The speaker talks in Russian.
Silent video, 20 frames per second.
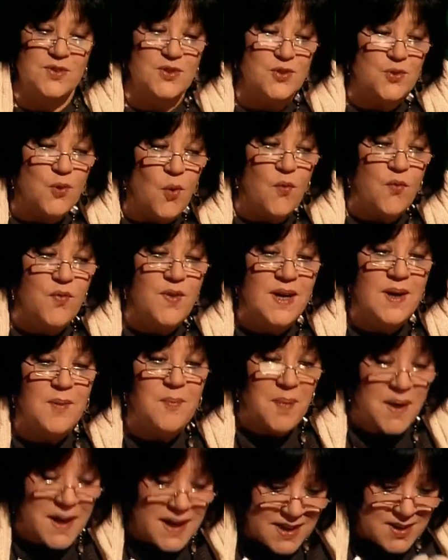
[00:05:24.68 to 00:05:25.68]
Что вы
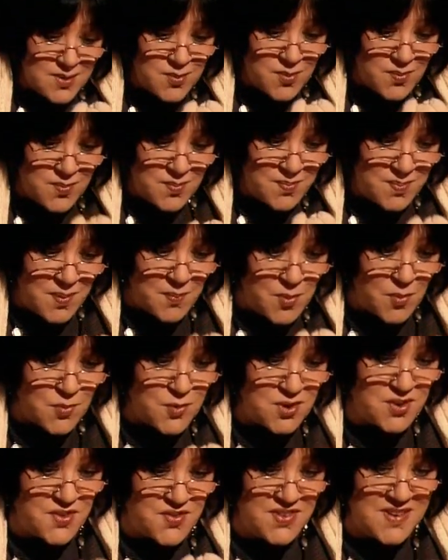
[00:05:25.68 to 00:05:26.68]
по, этому, по
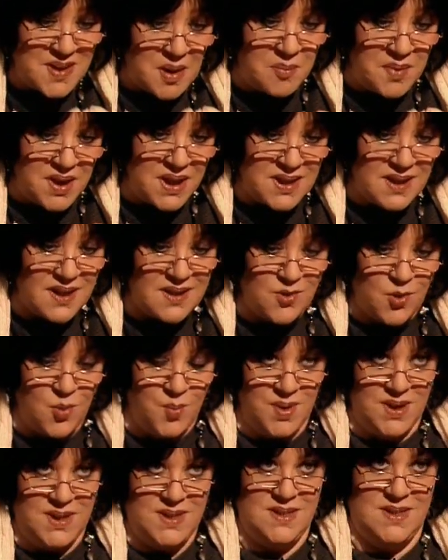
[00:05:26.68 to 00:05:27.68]
поводу этого феномена
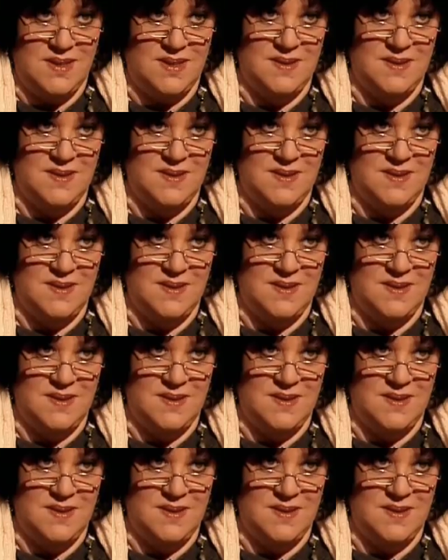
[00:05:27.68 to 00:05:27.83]
думаете?